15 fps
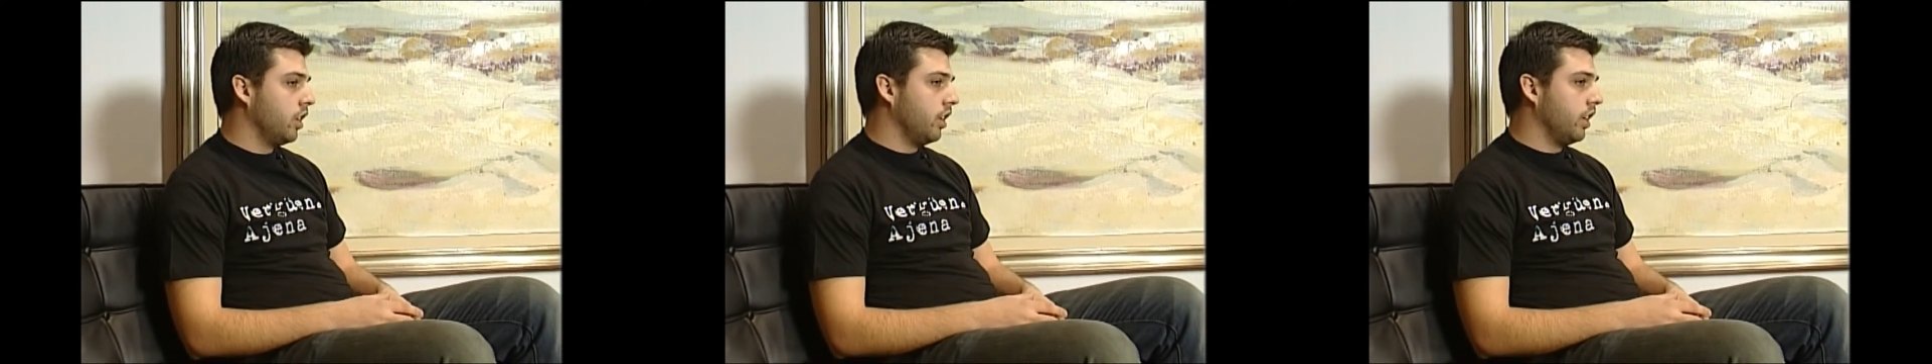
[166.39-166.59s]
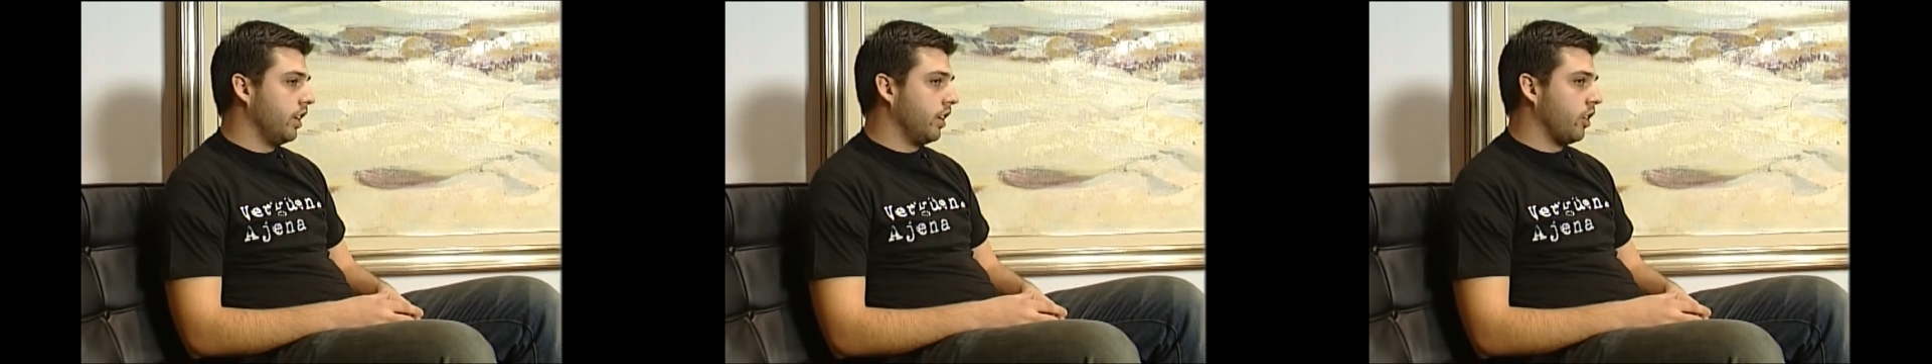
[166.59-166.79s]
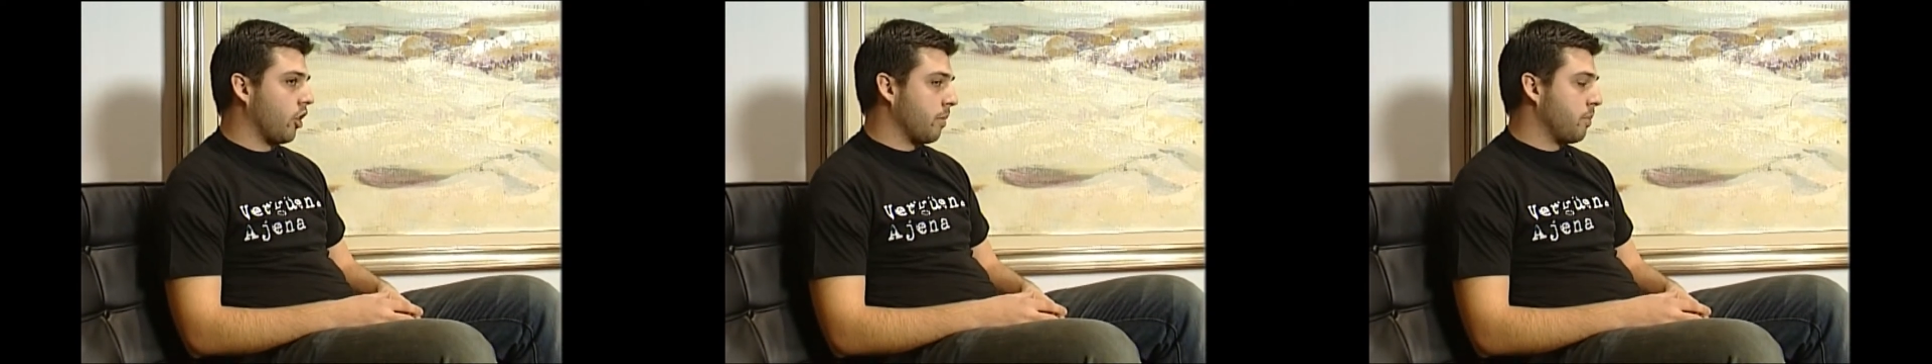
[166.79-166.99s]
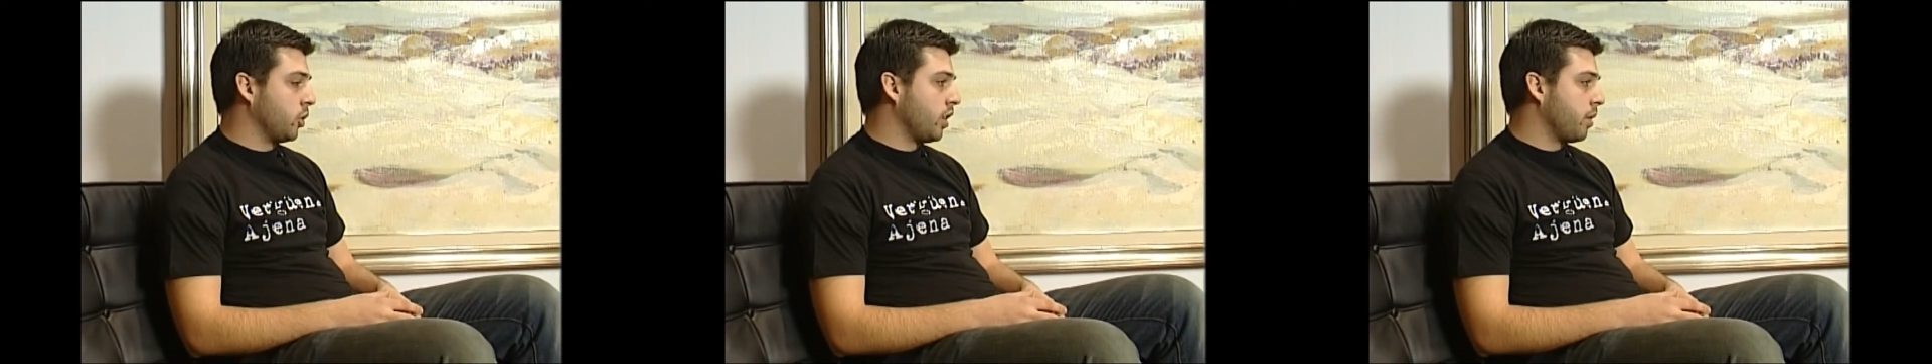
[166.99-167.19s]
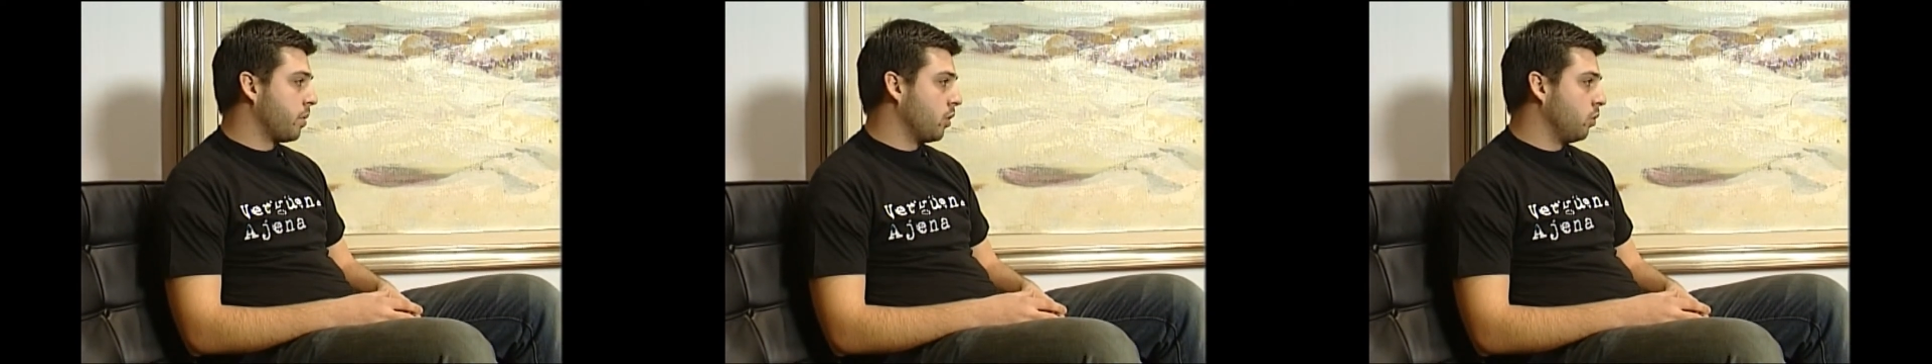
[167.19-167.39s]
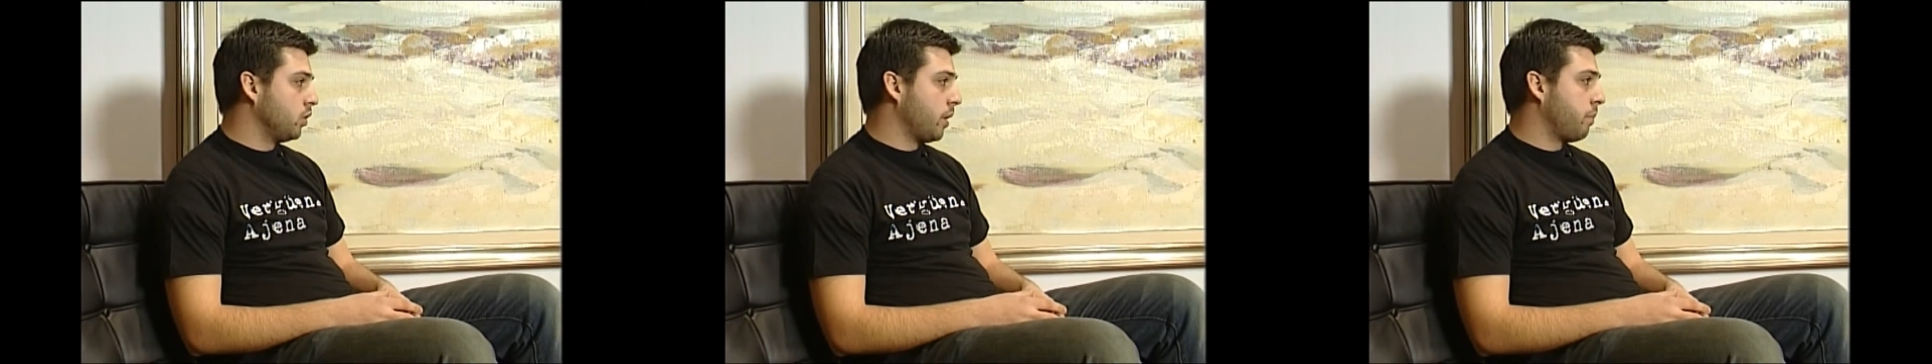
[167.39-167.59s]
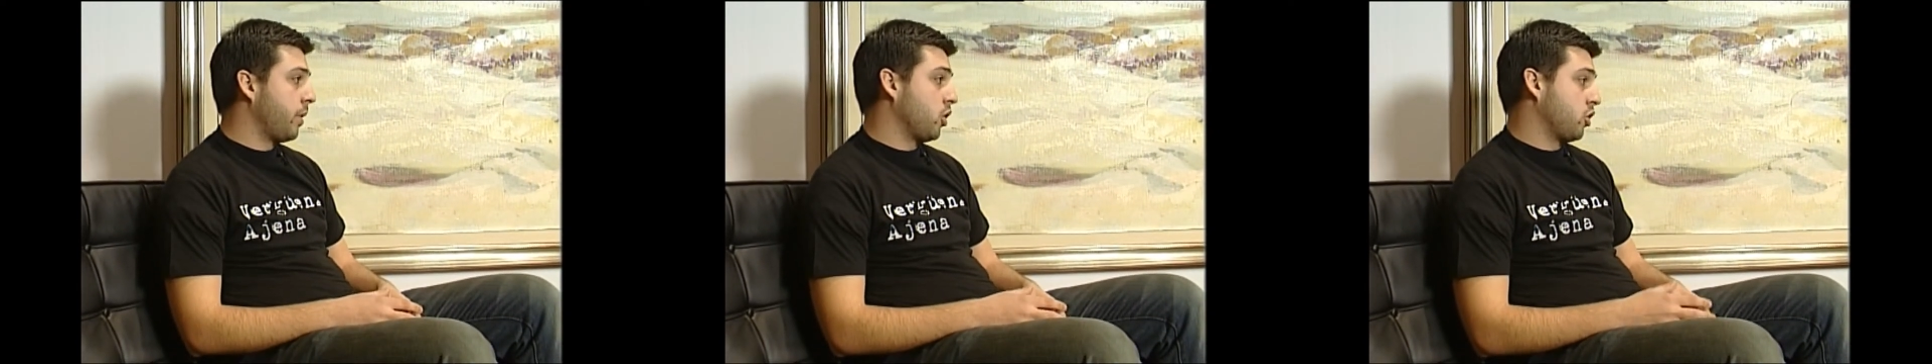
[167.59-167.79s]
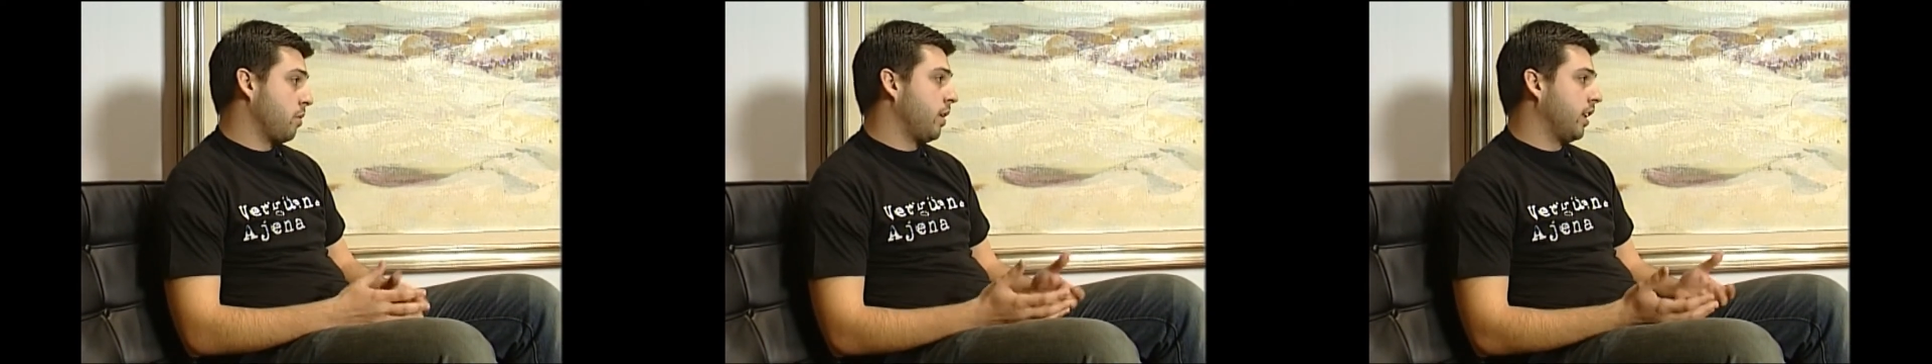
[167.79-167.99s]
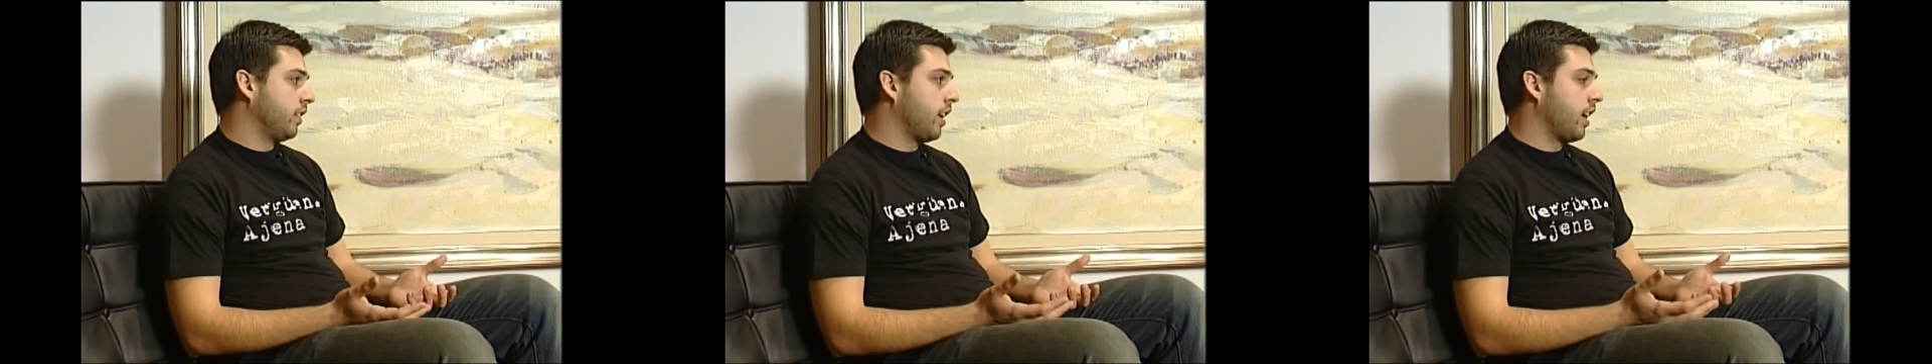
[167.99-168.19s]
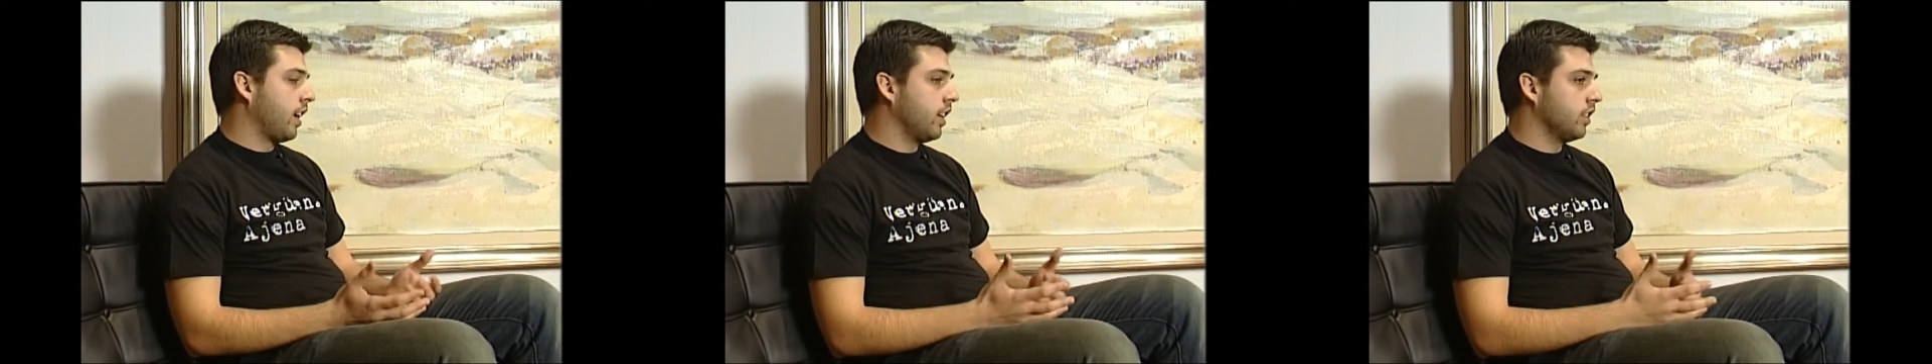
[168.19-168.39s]
eh, no responder preguntas, pero sí
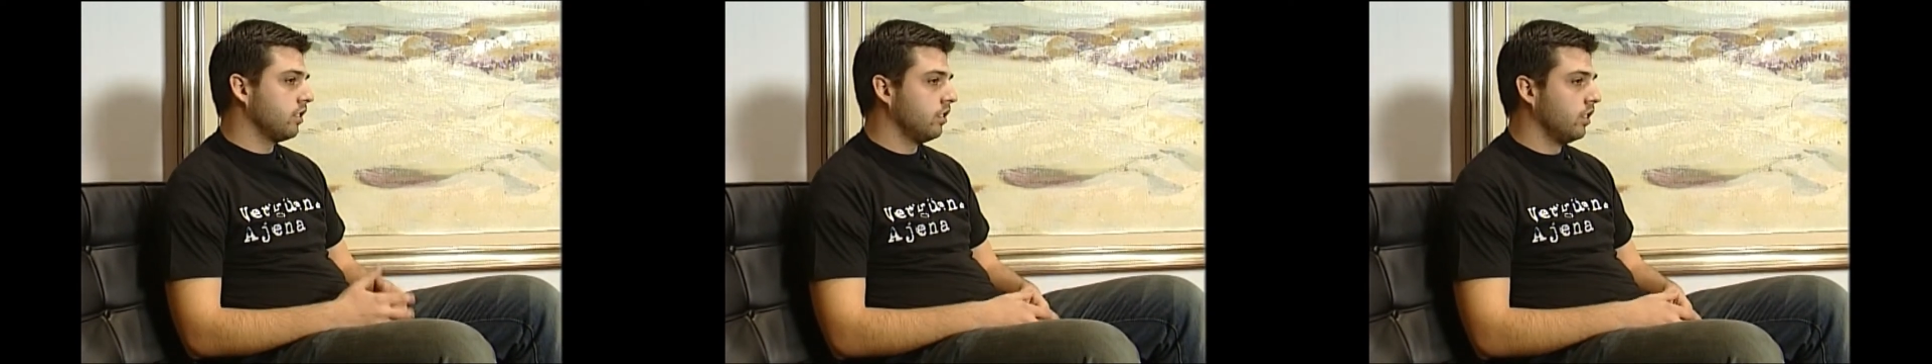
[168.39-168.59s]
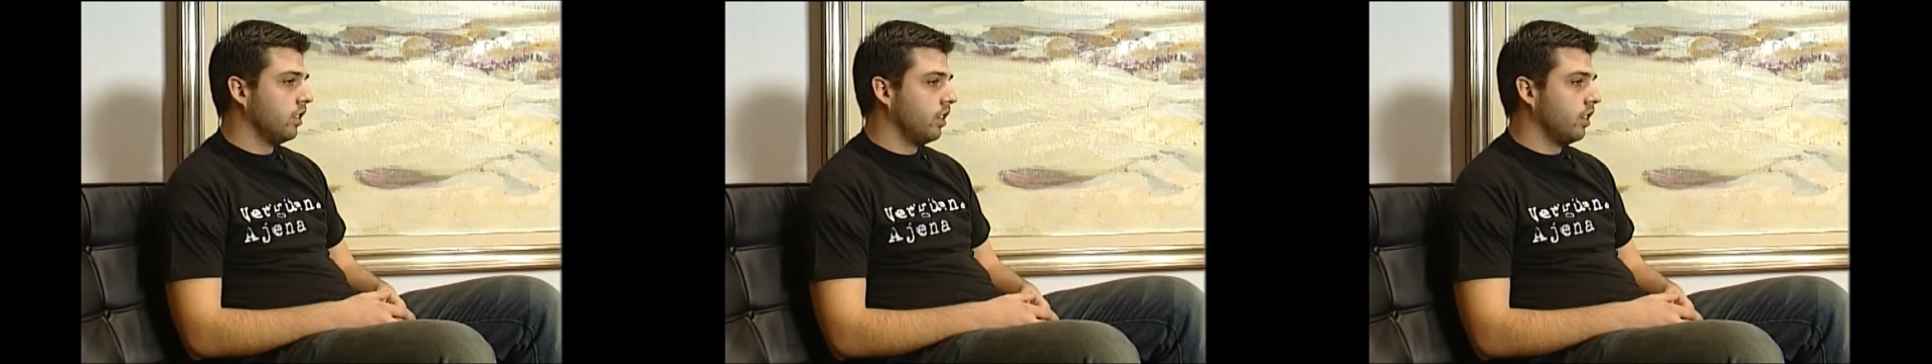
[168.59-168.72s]
plantearlas